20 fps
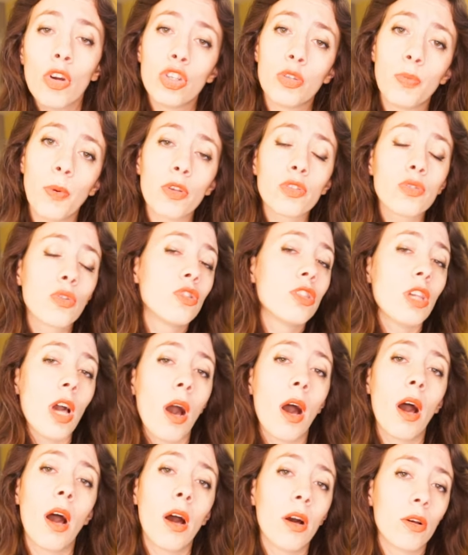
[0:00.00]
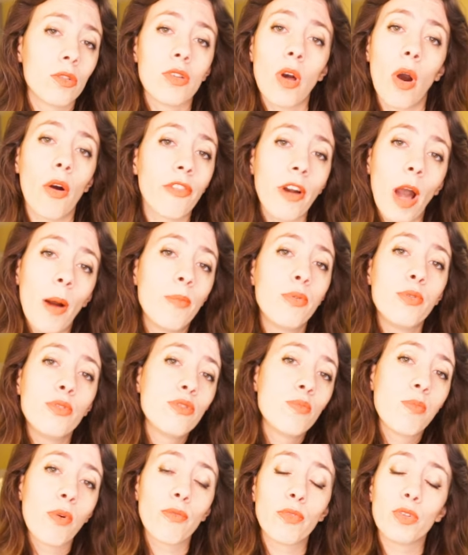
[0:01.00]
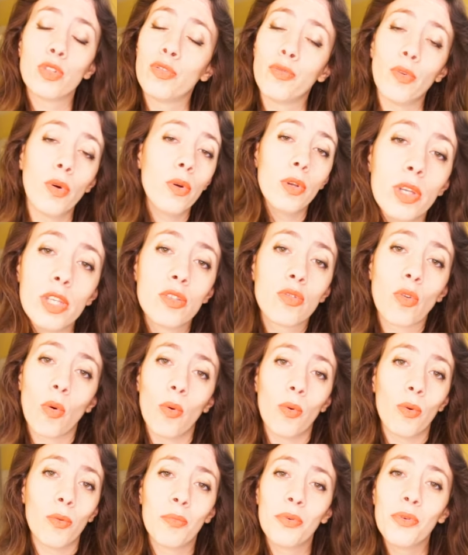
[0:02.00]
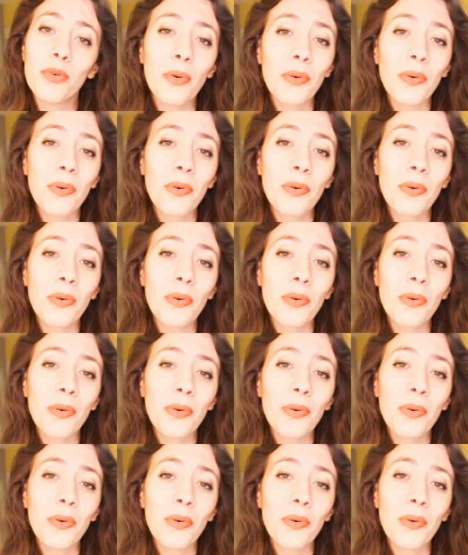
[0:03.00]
Je pense que ça, ça en fera plus pour vos cheveux et ils seront plus